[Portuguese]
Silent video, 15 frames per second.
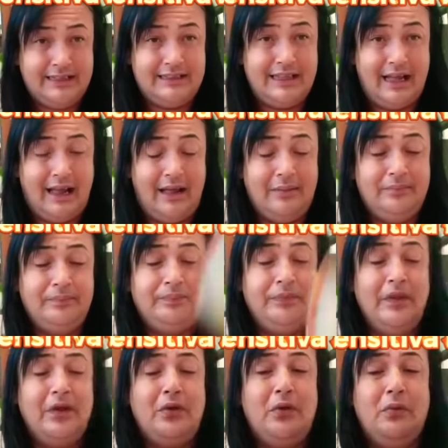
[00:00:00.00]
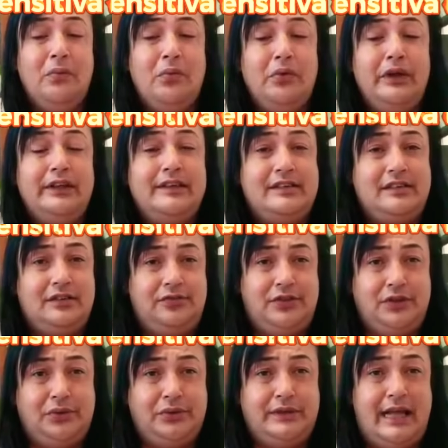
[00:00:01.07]
tá? Com muitas
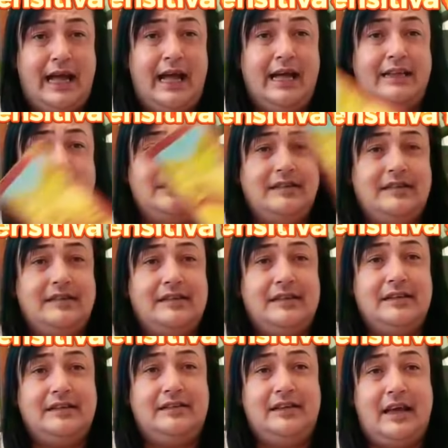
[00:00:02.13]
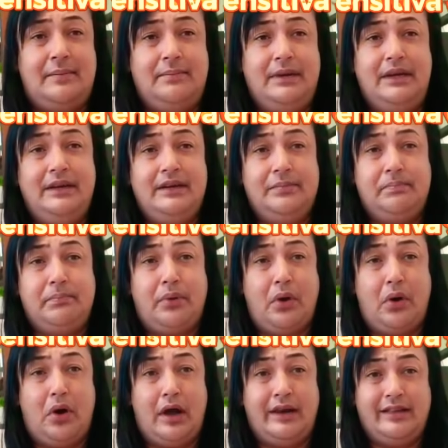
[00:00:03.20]
dificuldades de abrir
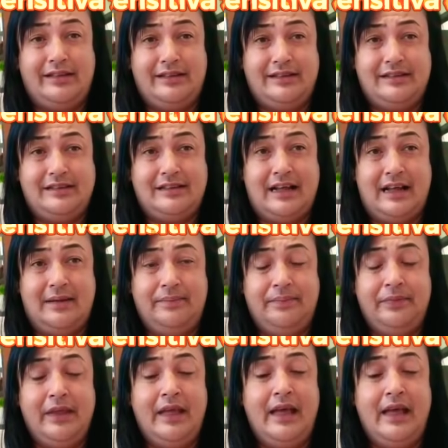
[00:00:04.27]
portas, tá?